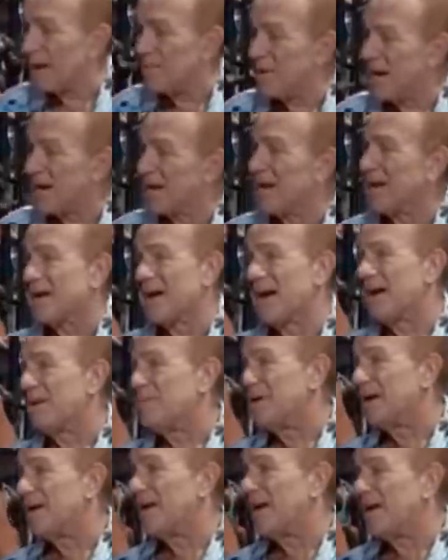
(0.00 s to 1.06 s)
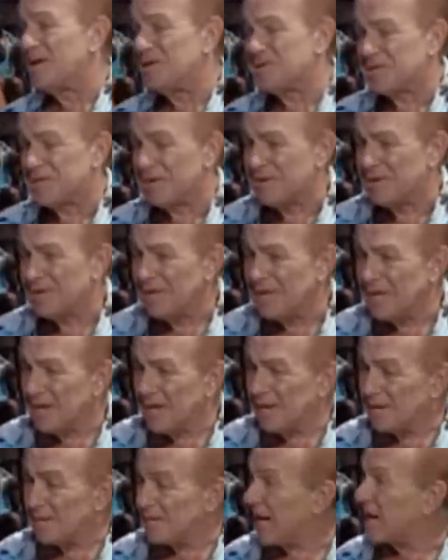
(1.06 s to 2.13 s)
verrà rilevato e chiuso dal nuovo
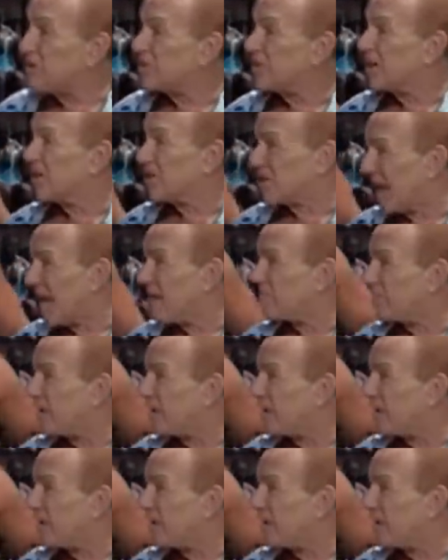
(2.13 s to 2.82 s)
proprietario.